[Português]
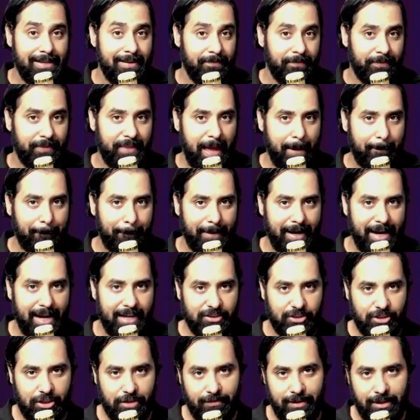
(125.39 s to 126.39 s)
Na
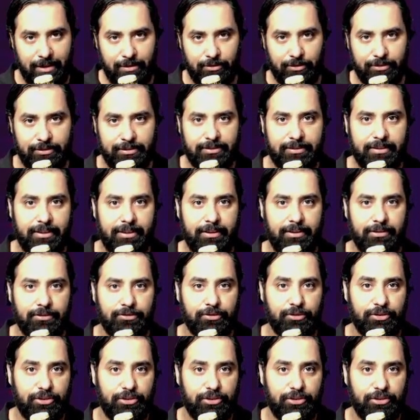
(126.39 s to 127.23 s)
prática vai acontecer isso.